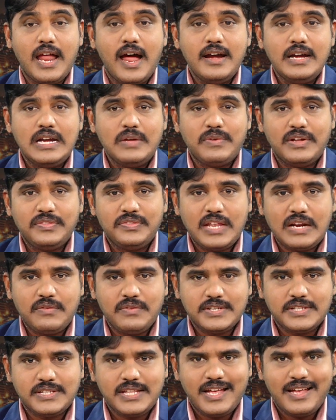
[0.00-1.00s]
ఇలాంటి వంతెన
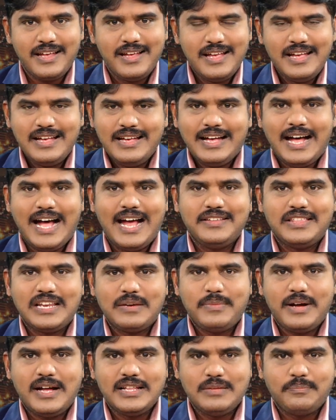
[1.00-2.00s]
వస్తే
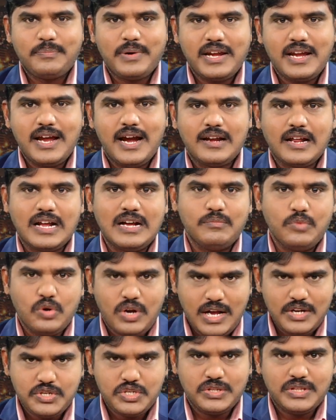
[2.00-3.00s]
హైదరాబాద్ పర్యాటక
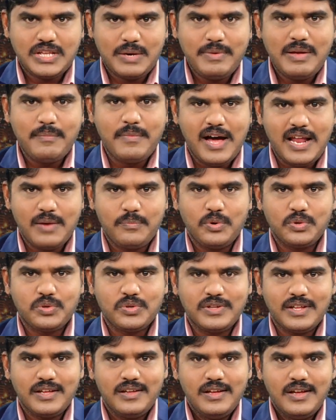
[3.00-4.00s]
ముఖ చిత్రమే
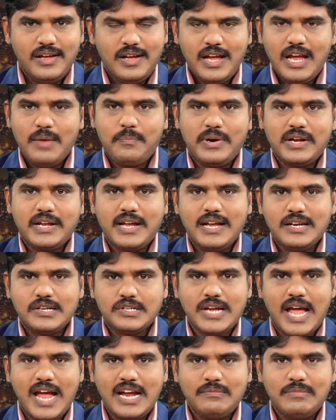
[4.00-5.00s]
మారిపోతుంది ఇప్పటికే
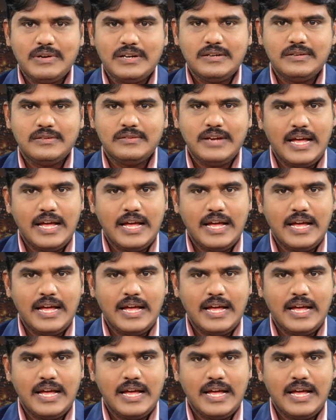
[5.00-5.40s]
ట్యాంక్ బండ్